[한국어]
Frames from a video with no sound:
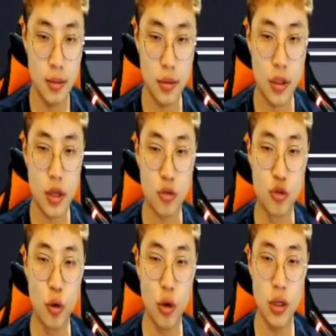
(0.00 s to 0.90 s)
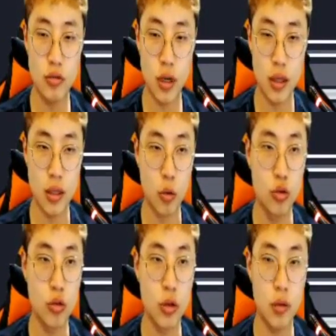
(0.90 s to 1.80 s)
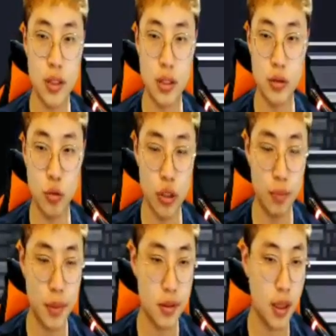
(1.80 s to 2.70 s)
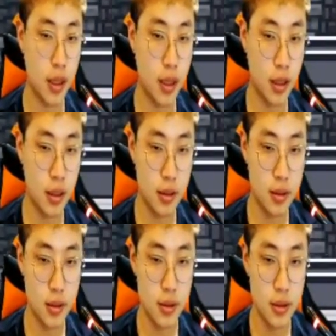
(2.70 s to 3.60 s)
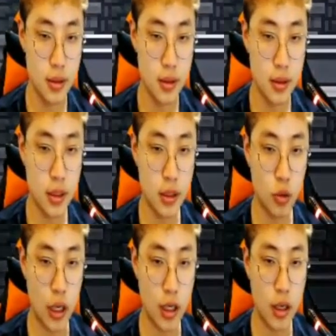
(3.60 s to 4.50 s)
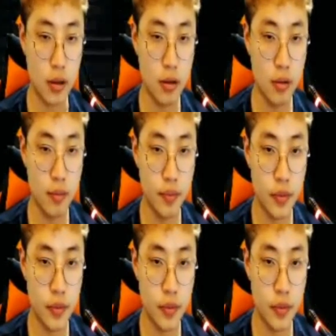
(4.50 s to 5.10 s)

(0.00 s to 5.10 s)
지가 주몽인 줄 아나 공중에다 화살을 쏘고 잡아졌네자 이쪽으로 갈게요